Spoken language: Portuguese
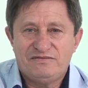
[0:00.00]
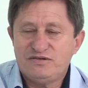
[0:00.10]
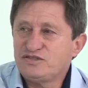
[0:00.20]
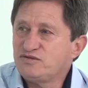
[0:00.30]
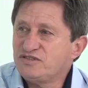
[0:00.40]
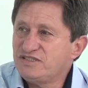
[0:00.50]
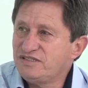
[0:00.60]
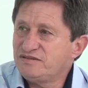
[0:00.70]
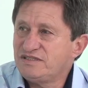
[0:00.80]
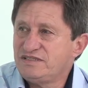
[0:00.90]
foi
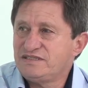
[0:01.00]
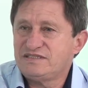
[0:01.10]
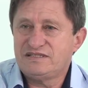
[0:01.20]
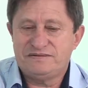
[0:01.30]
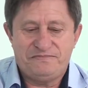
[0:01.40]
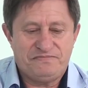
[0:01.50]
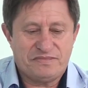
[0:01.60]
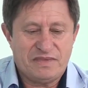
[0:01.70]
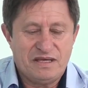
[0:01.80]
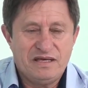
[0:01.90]
surgindo, quem diz, a ah,
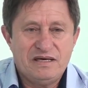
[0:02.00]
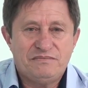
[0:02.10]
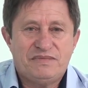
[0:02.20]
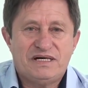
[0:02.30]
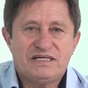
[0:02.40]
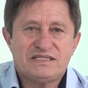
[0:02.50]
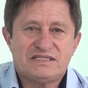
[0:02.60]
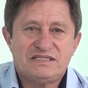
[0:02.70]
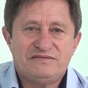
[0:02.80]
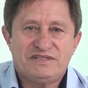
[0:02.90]

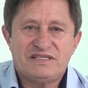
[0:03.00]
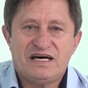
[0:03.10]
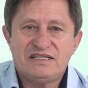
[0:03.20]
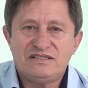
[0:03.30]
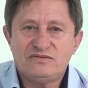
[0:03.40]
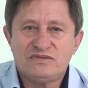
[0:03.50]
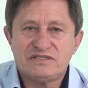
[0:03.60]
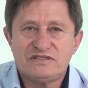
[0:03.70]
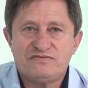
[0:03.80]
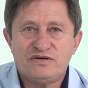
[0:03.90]
mas, na verdade,
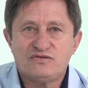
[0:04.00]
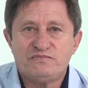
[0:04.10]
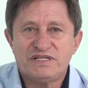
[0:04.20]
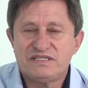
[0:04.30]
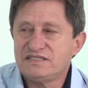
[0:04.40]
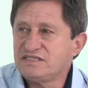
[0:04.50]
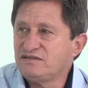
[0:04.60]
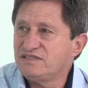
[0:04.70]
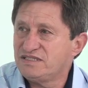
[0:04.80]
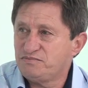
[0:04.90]
nunca se foi com
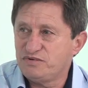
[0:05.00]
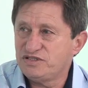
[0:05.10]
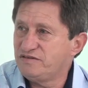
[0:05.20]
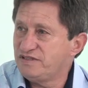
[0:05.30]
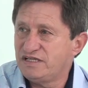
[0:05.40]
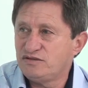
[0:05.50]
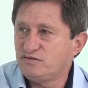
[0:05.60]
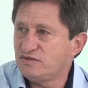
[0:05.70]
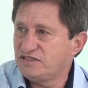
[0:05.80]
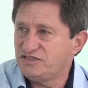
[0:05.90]
pretensão de ser político. Na verdade, eu
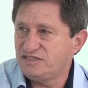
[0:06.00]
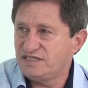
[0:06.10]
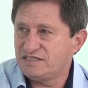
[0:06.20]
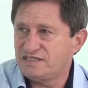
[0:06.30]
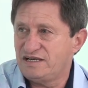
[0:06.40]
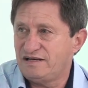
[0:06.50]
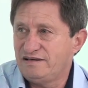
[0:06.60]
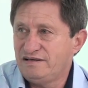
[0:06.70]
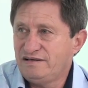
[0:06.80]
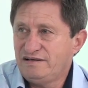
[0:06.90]
nunca tinha
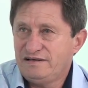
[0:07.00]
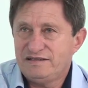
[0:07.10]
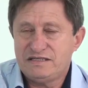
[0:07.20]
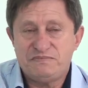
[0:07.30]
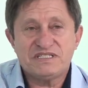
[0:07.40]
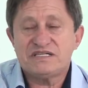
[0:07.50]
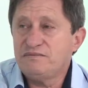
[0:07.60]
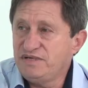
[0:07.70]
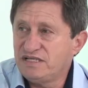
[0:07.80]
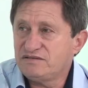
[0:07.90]
essa, esse
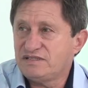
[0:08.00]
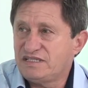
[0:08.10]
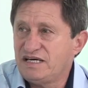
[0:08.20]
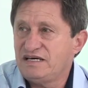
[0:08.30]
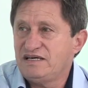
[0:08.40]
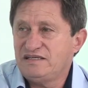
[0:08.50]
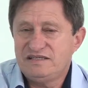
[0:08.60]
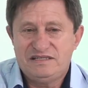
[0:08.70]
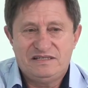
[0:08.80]
pensamento até,